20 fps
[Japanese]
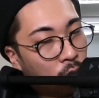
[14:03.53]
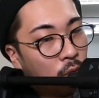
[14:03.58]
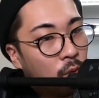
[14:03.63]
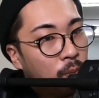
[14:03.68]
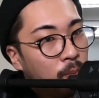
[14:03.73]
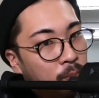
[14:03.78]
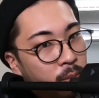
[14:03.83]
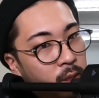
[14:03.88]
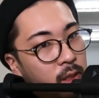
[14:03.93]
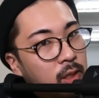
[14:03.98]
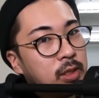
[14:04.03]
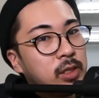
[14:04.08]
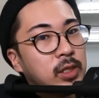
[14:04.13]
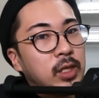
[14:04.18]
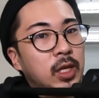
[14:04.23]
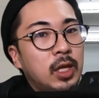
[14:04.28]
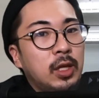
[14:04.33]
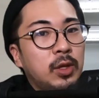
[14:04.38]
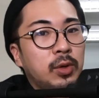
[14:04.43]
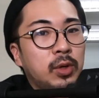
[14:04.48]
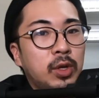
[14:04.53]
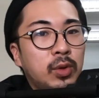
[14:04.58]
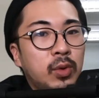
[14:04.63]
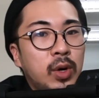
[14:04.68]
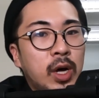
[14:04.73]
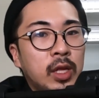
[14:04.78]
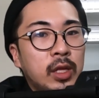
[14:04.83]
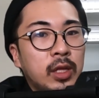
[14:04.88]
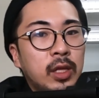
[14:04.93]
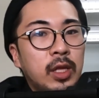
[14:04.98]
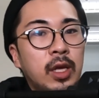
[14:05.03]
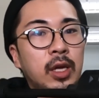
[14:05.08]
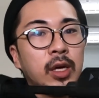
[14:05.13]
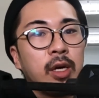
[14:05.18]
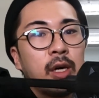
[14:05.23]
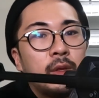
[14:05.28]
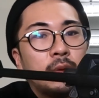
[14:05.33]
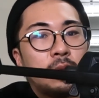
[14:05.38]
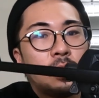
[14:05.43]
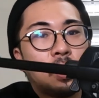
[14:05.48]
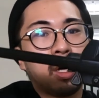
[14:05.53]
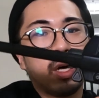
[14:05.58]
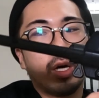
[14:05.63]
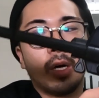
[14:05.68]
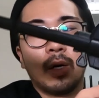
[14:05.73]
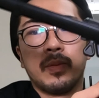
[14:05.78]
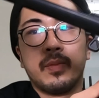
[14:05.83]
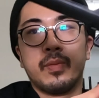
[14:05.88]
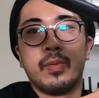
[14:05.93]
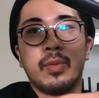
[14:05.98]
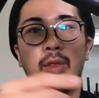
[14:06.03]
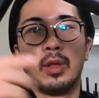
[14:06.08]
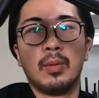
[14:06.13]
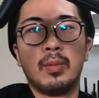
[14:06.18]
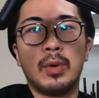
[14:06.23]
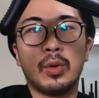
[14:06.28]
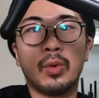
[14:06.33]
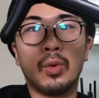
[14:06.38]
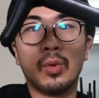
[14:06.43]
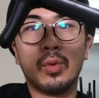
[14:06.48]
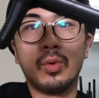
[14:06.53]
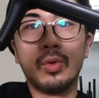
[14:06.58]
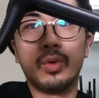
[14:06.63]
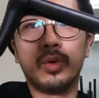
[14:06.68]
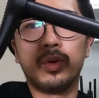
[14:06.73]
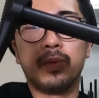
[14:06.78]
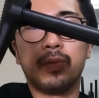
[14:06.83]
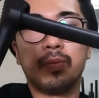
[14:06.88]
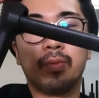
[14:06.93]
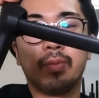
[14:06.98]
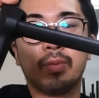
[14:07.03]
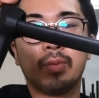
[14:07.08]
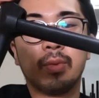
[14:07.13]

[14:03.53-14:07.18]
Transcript: ほっぺたつけた時の安定感とか、まあ、ここの